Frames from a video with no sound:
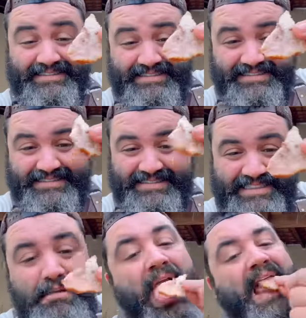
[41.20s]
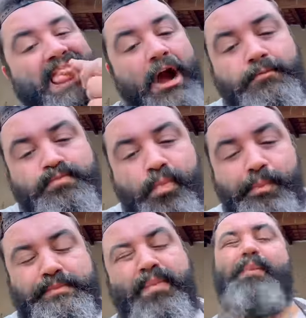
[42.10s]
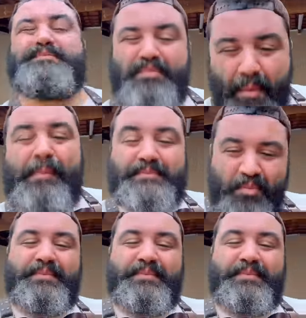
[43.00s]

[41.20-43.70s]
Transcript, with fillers: fazer, que agora você vai fazer aí.